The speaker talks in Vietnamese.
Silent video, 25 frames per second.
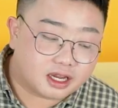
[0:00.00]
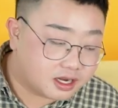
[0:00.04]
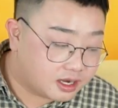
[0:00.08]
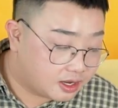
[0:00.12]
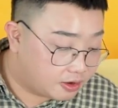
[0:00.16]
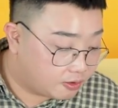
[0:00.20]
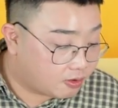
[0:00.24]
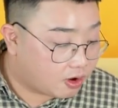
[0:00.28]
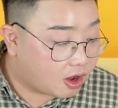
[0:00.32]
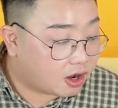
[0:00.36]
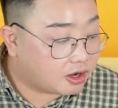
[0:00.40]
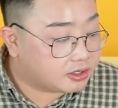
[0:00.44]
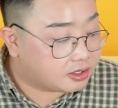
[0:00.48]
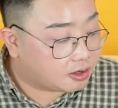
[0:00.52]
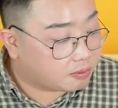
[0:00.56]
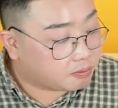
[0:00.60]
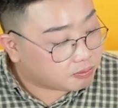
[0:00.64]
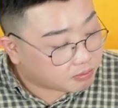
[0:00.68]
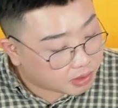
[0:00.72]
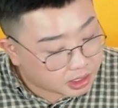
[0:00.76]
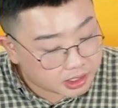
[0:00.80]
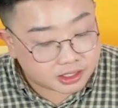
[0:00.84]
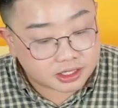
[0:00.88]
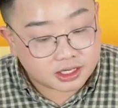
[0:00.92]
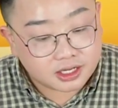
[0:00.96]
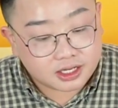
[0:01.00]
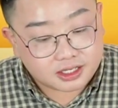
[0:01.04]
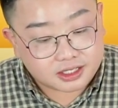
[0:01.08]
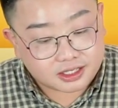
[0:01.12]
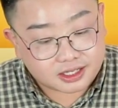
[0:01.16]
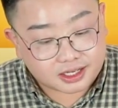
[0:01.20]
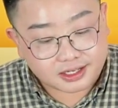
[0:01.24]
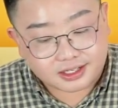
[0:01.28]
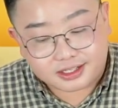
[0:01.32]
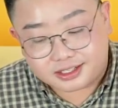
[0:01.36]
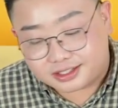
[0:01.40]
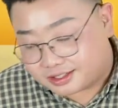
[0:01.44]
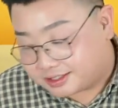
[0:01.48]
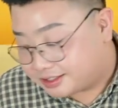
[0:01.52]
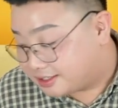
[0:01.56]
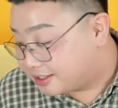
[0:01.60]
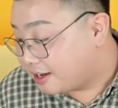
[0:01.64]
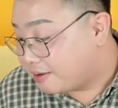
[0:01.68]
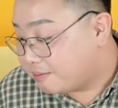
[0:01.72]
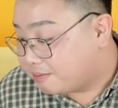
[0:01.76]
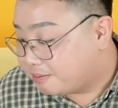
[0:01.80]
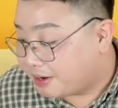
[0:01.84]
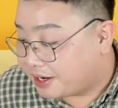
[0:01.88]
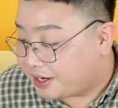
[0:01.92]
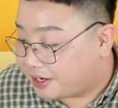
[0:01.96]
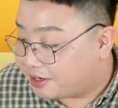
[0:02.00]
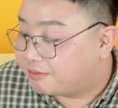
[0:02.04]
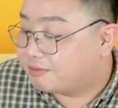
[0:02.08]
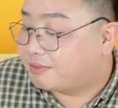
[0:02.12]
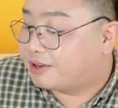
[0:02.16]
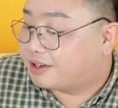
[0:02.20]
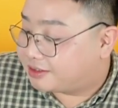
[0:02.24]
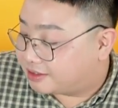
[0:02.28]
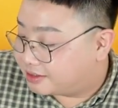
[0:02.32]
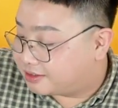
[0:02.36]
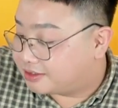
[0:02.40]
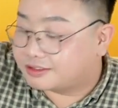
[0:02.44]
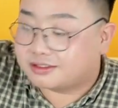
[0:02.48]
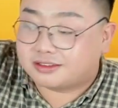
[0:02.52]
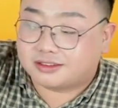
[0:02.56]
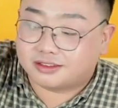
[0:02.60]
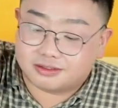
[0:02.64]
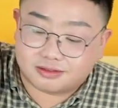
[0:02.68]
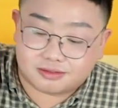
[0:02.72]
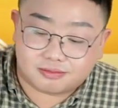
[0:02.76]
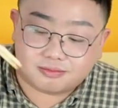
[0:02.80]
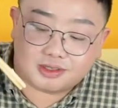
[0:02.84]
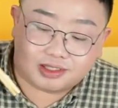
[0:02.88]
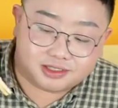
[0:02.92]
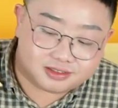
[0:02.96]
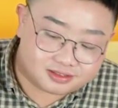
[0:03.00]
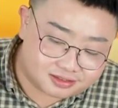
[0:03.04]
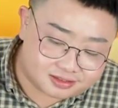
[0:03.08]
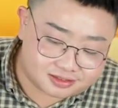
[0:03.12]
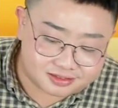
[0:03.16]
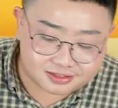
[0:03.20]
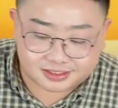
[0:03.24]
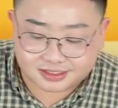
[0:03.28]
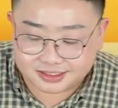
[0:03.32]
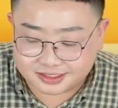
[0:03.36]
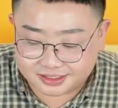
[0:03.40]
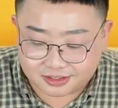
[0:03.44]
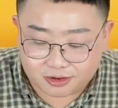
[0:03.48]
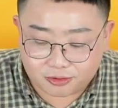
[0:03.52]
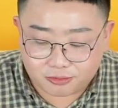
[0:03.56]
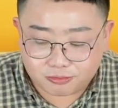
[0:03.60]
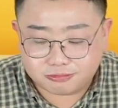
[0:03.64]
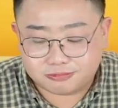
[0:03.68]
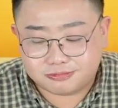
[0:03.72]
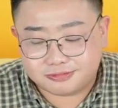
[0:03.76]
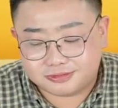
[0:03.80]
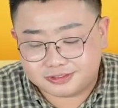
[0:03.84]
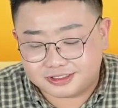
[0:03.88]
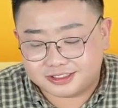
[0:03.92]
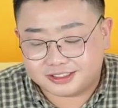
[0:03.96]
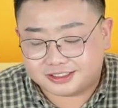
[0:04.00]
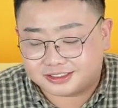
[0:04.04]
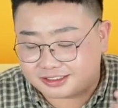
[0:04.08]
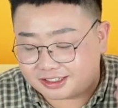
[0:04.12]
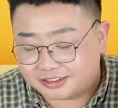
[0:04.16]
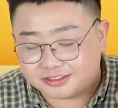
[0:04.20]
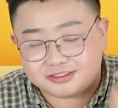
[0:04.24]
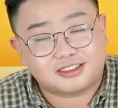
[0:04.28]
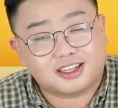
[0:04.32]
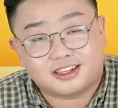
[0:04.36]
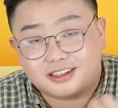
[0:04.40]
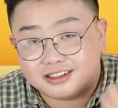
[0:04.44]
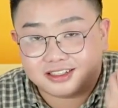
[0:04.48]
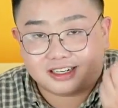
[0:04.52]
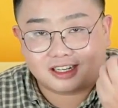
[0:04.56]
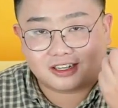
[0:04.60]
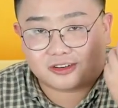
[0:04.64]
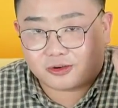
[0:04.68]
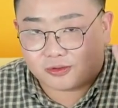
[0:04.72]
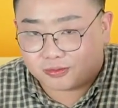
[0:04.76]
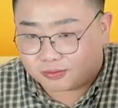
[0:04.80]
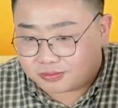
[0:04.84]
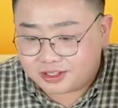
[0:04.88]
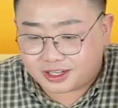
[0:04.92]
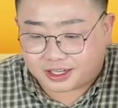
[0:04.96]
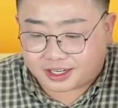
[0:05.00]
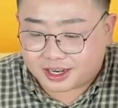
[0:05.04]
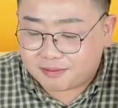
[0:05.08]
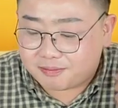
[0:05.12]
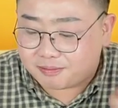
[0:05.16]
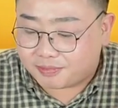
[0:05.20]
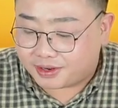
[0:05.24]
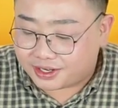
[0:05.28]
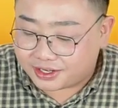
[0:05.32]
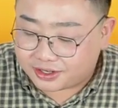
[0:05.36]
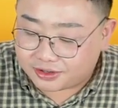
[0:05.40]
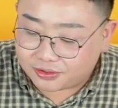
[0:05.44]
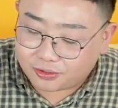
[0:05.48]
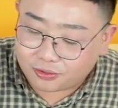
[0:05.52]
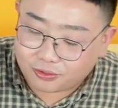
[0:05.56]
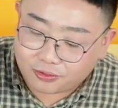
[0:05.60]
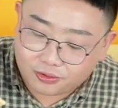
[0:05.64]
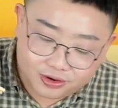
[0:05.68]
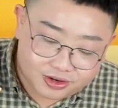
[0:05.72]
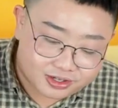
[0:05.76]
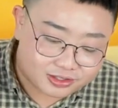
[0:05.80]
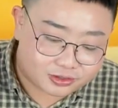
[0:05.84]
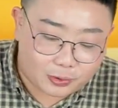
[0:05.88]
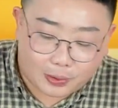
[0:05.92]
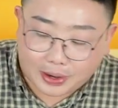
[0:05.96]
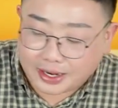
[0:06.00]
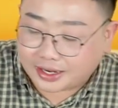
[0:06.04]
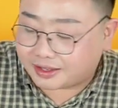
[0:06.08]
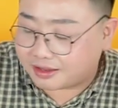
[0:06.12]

cái điều đó giống mình. Tại cái miệng mình mình cũng tự tin là cũng là cái miệng của toàn